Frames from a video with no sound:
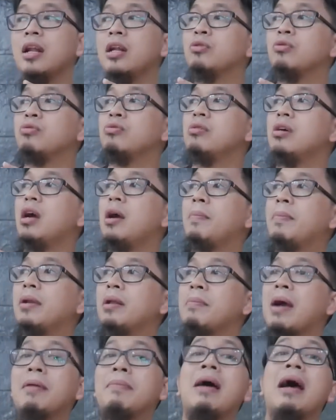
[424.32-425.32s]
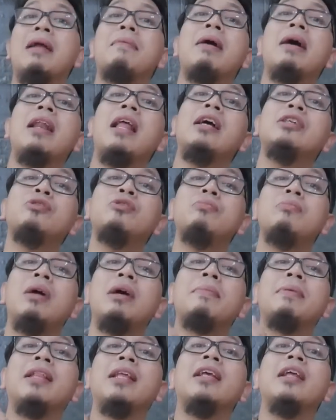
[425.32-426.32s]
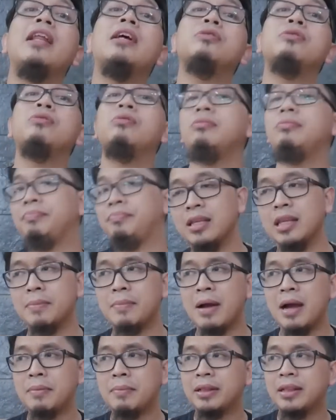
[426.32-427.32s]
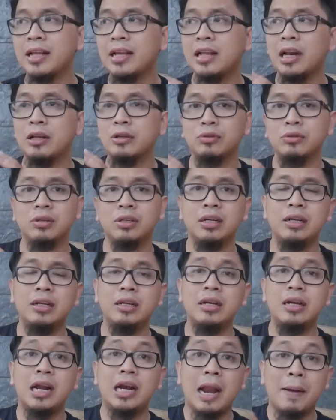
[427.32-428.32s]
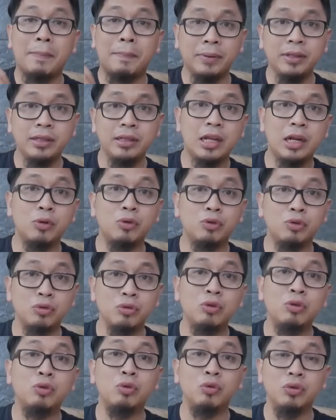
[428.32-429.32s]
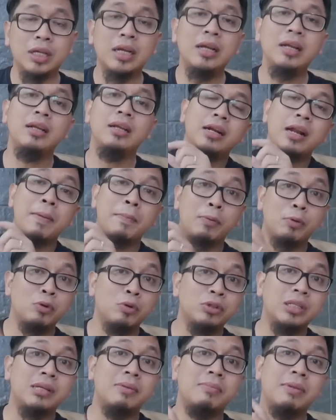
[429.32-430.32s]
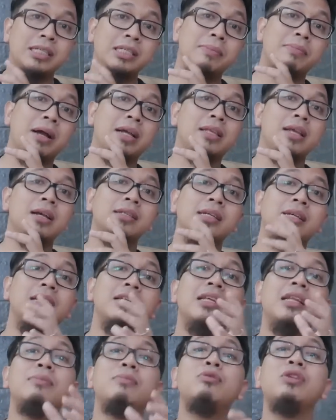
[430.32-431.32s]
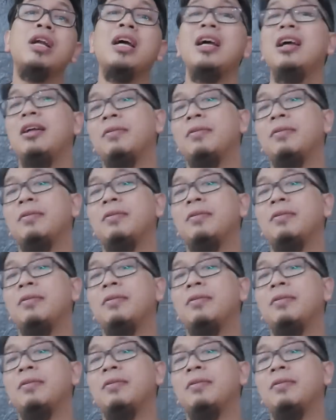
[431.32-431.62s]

dan juga apa nih bahan-bahan bahan langsung bahan mentahnya langsung jadi bahan mentahnya langsung dapat dari ujung hulunya dan produksinya masih banyak sehingga jadi murah